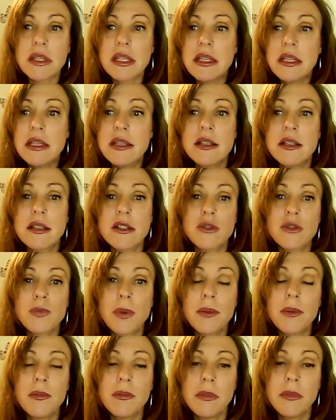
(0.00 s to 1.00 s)
ist jetzt
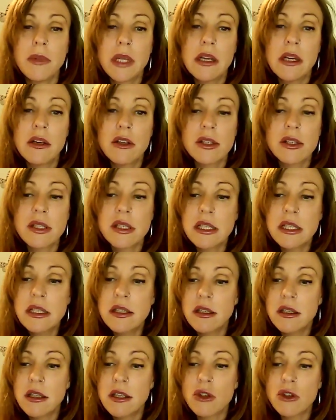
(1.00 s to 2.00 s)
bei mir
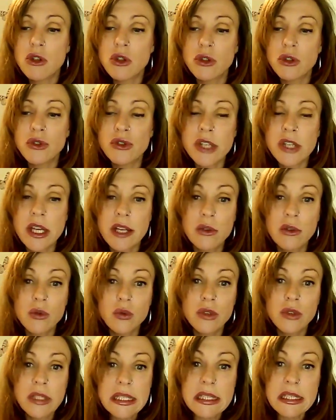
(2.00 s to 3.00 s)
sicherlich schon seit
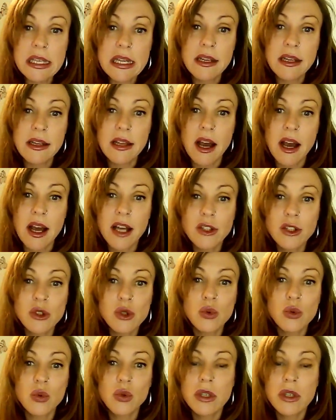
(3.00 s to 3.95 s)
gut zehn Jahren so,